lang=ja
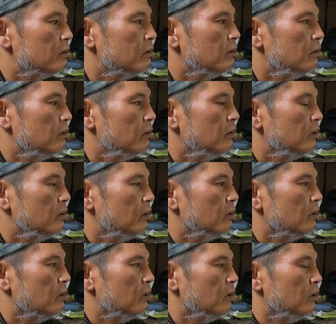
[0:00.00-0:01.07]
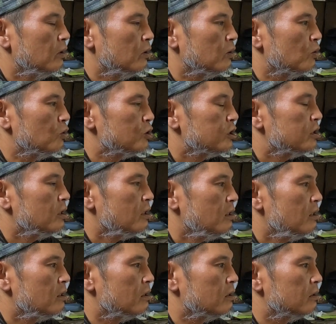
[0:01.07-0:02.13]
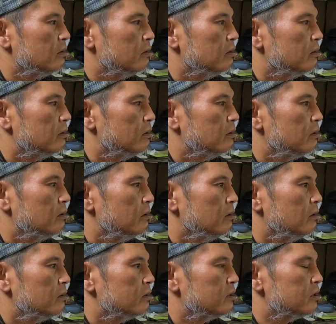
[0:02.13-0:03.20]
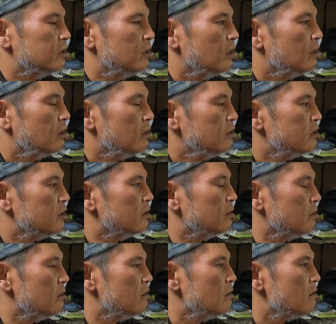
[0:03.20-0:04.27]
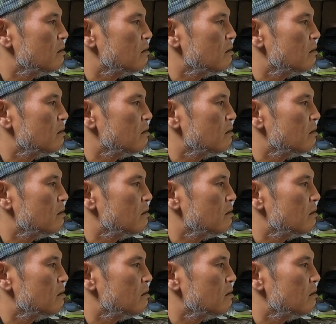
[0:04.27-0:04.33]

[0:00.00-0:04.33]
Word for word: はいはいはいはい。そしたら繋がらんちゃんで。